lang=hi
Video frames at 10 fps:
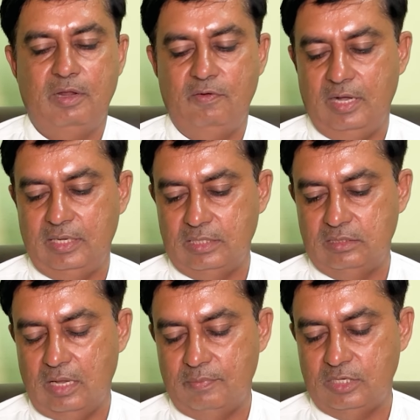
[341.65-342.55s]
पर वाट के
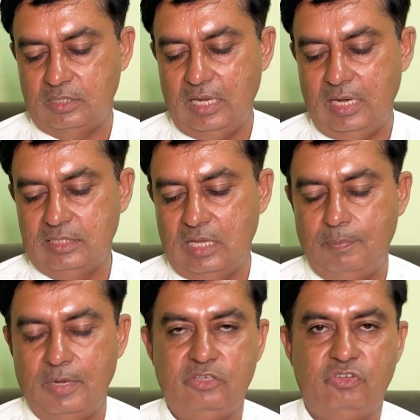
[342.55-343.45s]
हिसाब से तेरह हज़ार
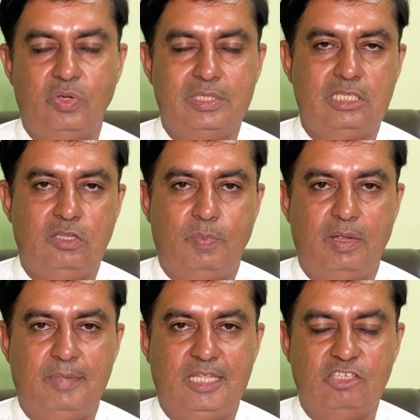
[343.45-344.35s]
पाँच सौ अस्सी
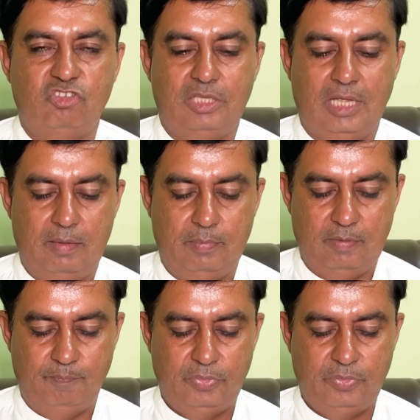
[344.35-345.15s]
रुपये में दस्तियाब है